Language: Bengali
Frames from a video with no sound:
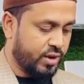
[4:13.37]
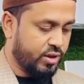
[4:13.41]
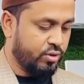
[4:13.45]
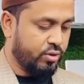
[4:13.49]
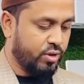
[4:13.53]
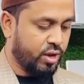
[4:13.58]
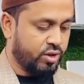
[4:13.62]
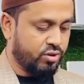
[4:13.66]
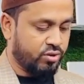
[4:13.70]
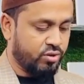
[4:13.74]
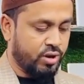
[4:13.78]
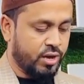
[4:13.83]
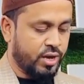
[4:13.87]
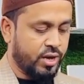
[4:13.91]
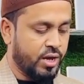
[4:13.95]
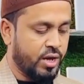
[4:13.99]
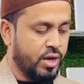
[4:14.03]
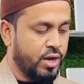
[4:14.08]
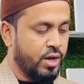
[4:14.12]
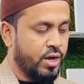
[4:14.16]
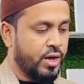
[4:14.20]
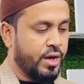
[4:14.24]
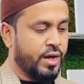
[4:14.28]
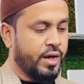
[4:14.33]
কিন্তু আসলে
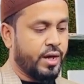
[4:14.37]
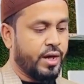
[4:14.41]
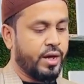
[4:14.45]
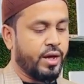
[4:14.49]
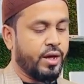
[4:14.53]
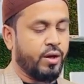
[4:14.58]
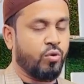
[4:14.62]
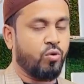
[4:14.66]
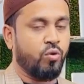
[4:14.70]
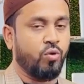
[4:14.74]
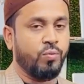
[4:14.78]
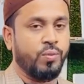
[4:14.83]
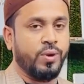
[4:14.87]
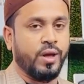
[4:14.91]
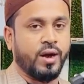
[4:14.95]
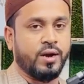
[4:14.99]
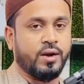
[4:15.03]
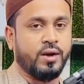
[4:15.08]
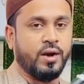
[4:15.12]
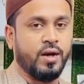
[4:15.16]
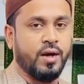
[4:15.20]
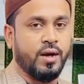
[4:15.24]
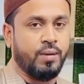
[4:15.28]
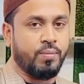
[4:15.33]
খুবই
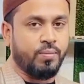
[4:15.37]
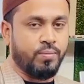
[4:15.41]
একটা